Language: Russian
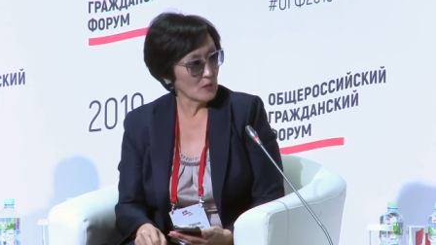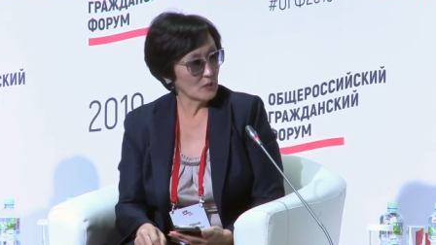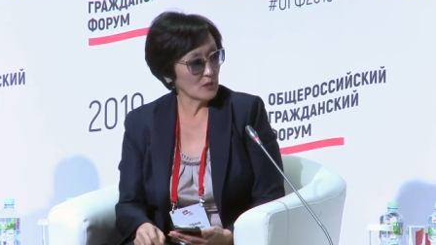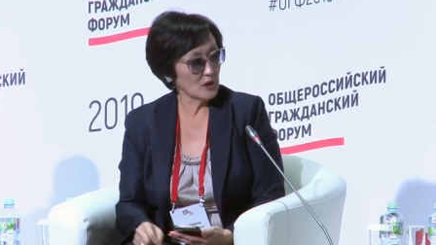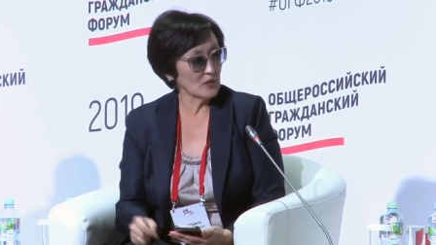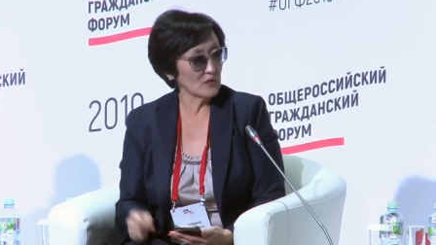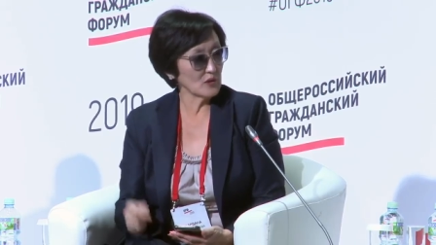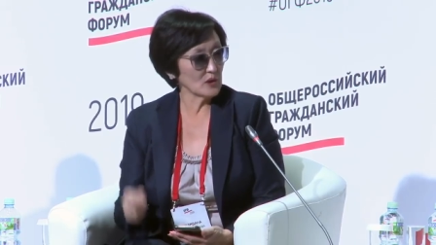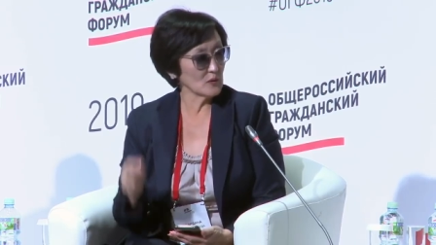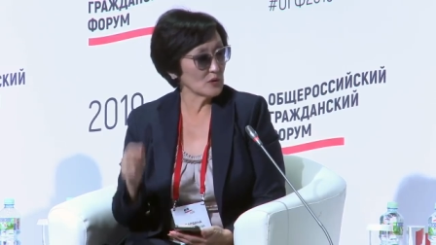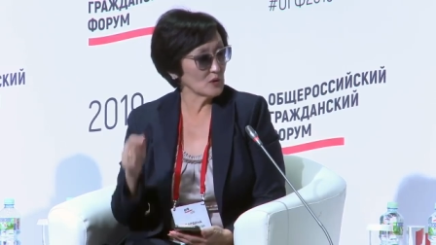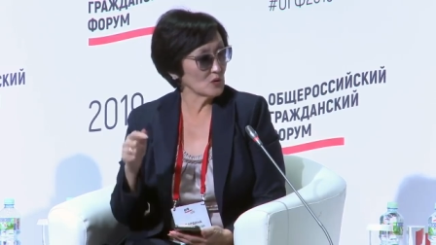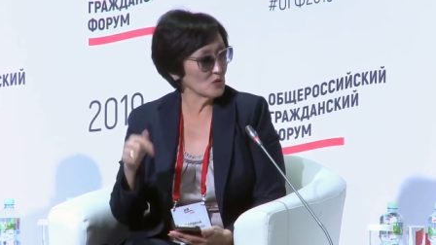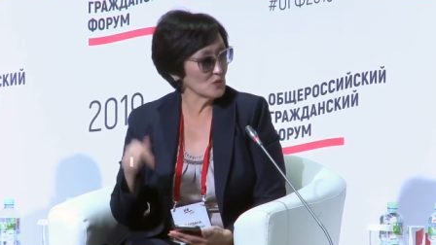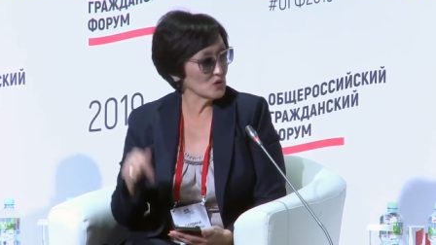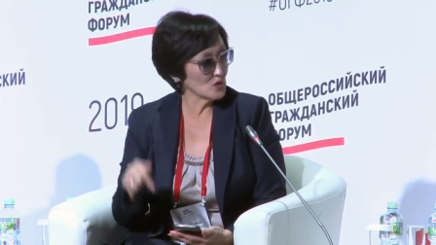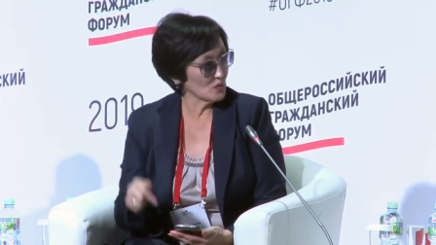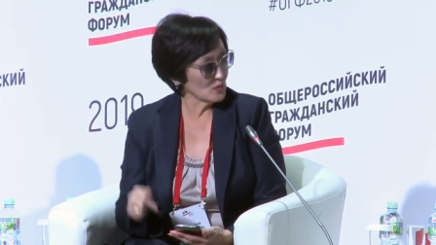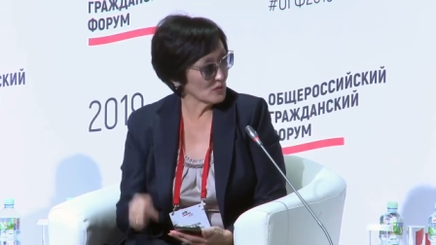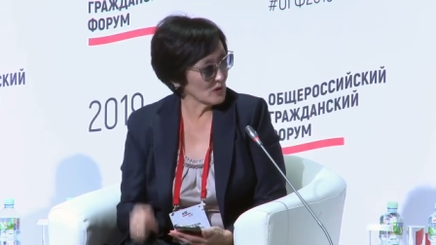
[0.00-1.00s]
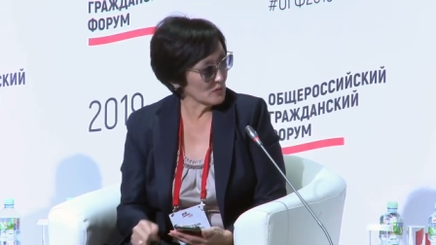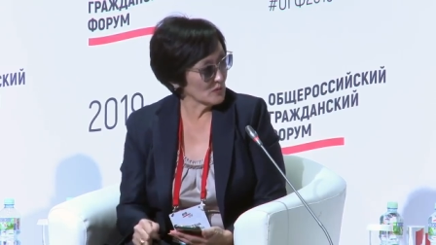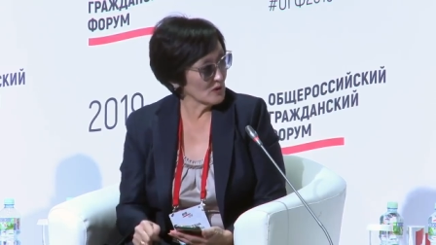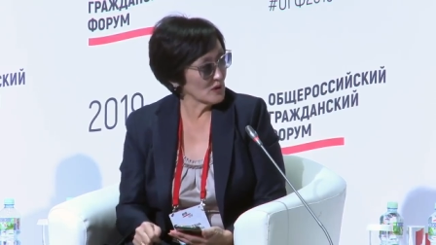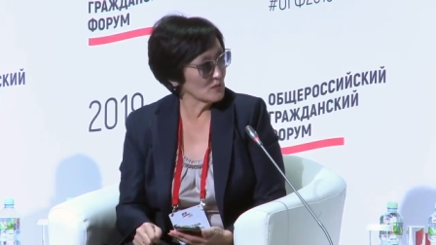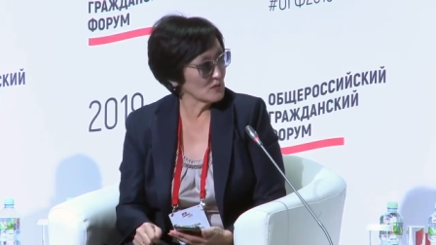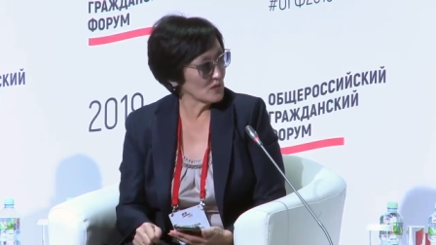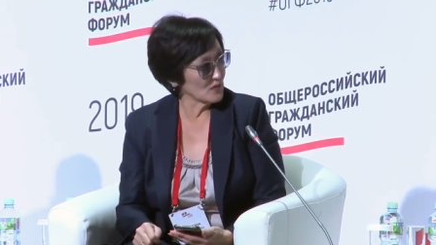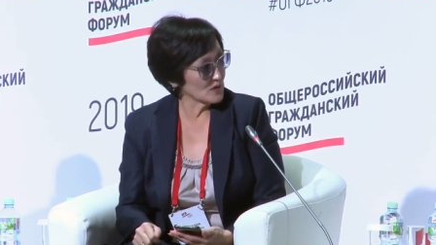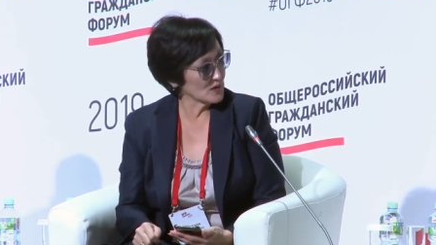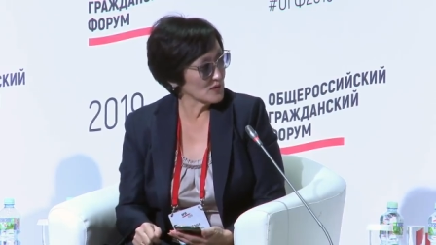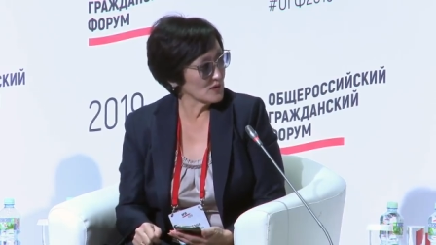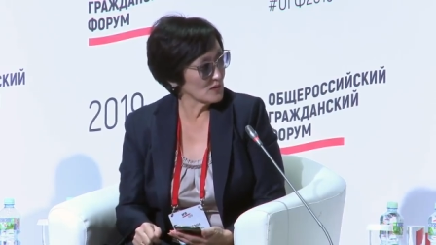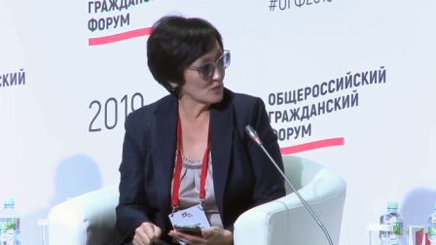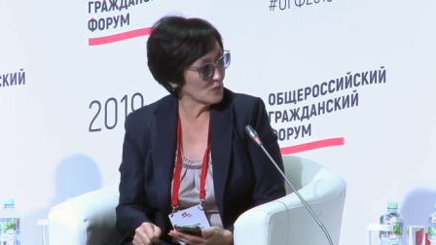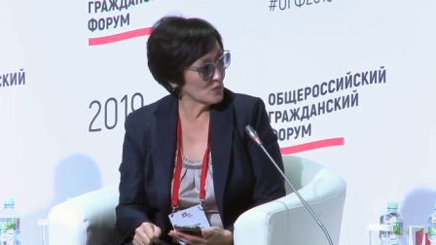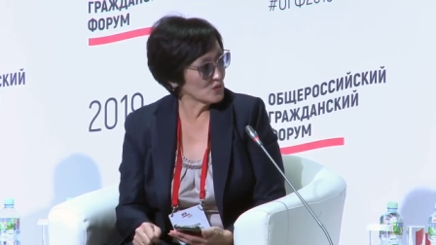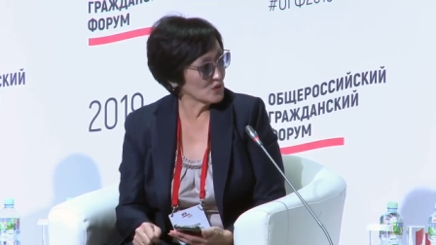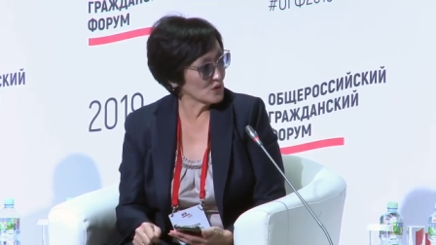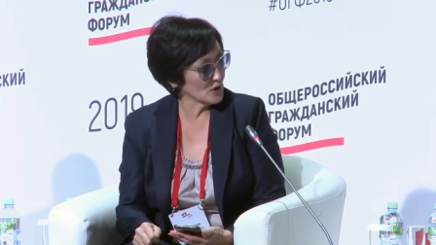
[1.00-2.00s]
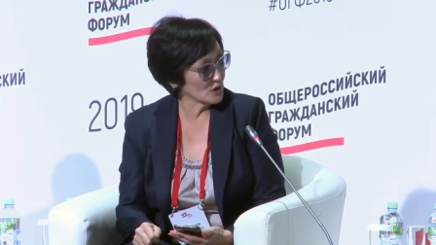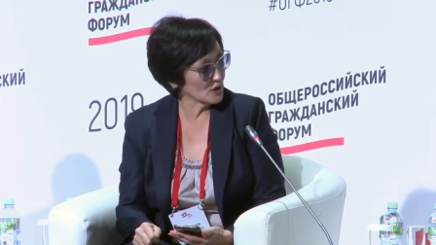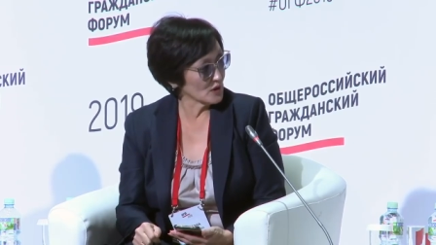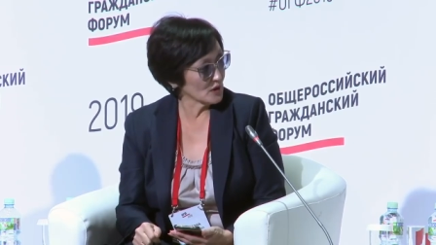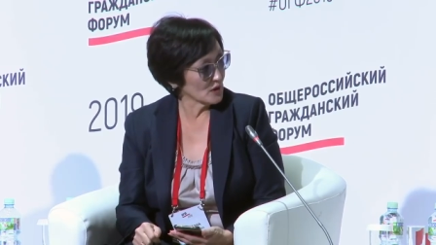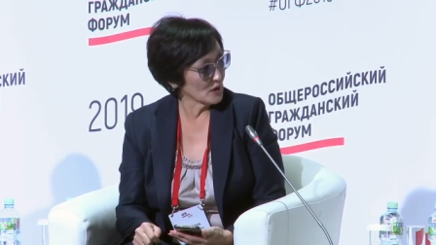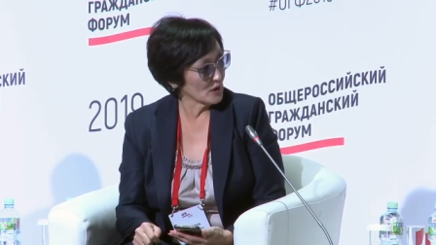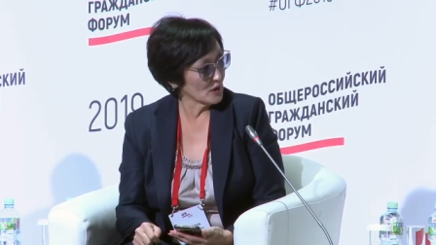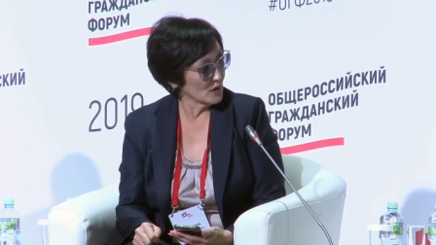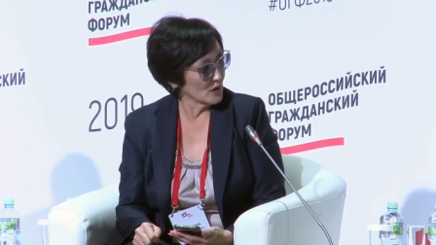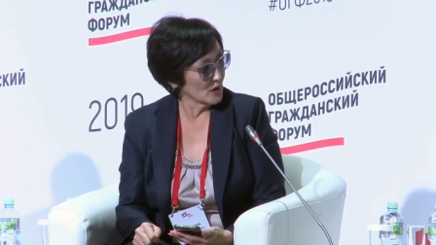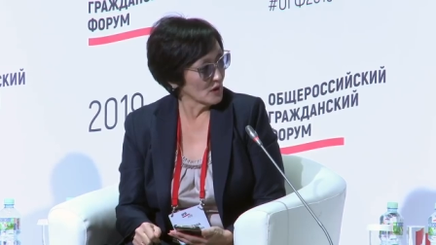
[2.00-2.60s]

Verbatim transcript: Мы говорим о том, что мы имеем дефицит бюджета.